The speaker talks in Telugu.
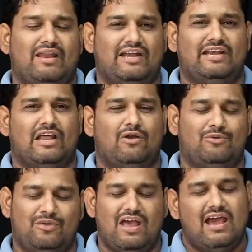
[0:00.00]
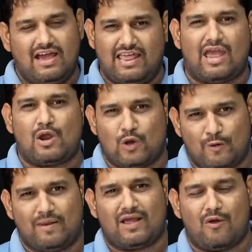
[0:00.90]
మన ఇండియాలోను అలాగే
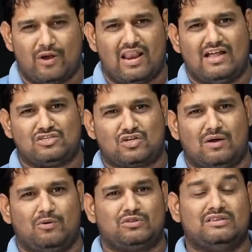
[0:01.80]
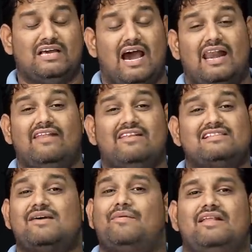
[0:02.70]
గ్లోబల్గా కూడా లాంచ్ కాబోతుంది ఆల్రెడీ
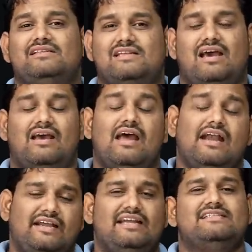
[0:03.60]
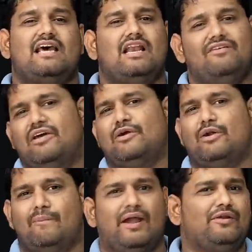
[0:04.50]
దీనికి సంబంధించిన టీజర్లు ఇవన్నీ
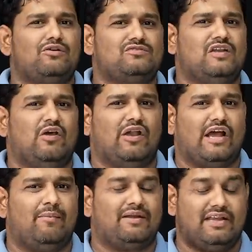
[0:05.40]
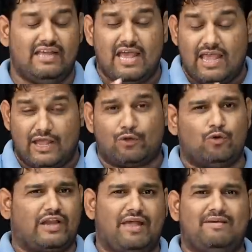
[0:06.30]
కూడా బయటకు వస్తూనే ఉన్నాయి కాబట్టి
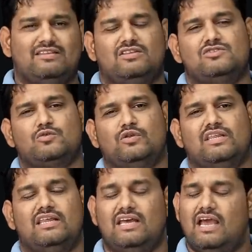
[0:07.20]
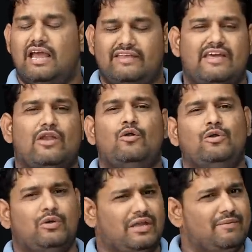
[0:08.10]
ఎక్కువ టైం అయితే తీసుకోదు ఇది ఇది
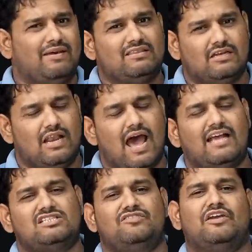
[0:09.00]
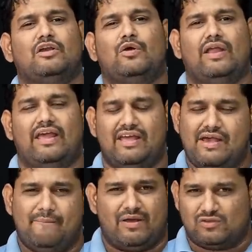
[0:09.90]
అరౌండ్ ఈ మంత్ లాస్ట్ వీక్లోనే
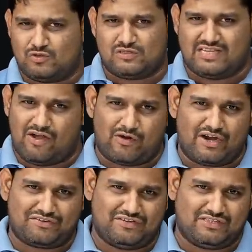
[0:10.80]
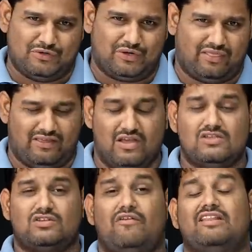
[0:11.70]
మనం చూసే అవకాశం అయితే ఉంటుంది
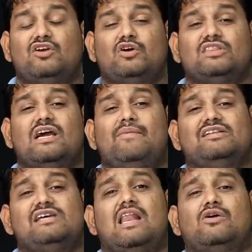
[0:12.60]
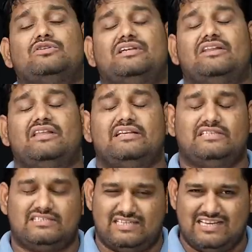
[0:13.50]
సో ఎవరైతే కొత్తగా మన ఛానల్కి వచ్చారో
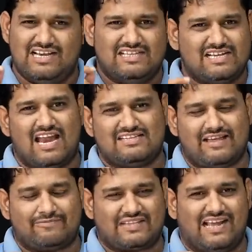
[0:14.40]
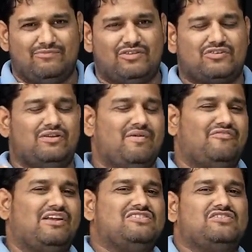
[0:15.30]
దయచేసి ఛానల్ సబ్స్క్రైబ్ చేసుకొని మీ
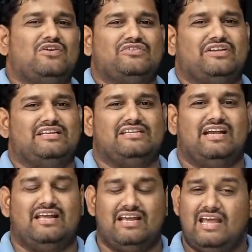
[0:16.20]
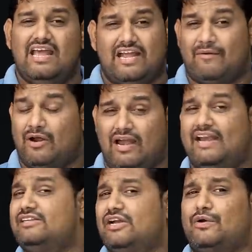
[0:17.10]
ఫ్రెండ్స్ కూడా షేర్ చేయండి ఇక మనం
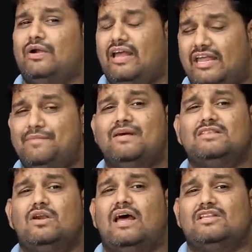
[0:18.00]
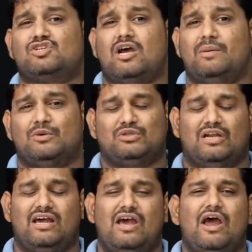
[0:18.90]
లేట్ చేయకుండా ఈ మంత్లో లాంచ్
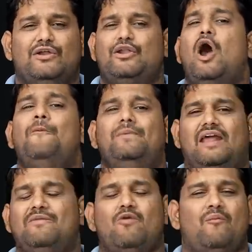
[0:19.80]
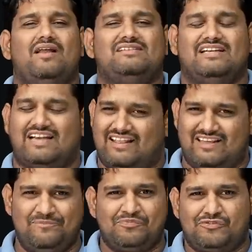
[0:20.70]
కాబోతున్న టాప్ టెన్ మొబైల్స్
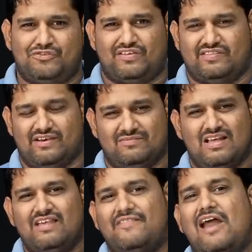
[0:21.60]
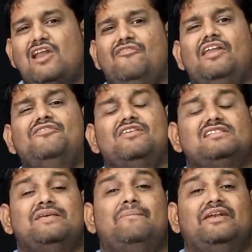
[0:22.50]
ఏంటన్నది చూసేద్దాం దాంట్లో వెరీ
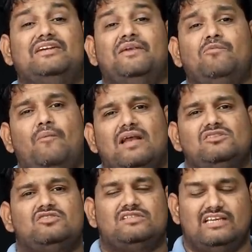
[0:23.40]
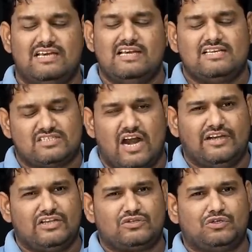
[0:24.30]
ఫస్ట్ బడ్జెట్ మొబైల్స్ నుంచి
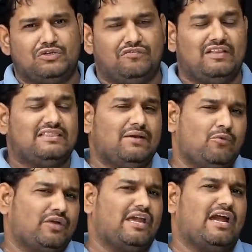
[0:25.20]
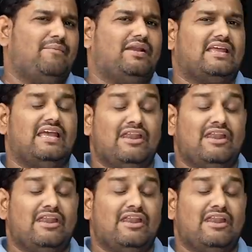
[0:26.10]
స్టార్ట్ చేసుకుంటూ వెళ్తే ముఖ్యంగా మనకి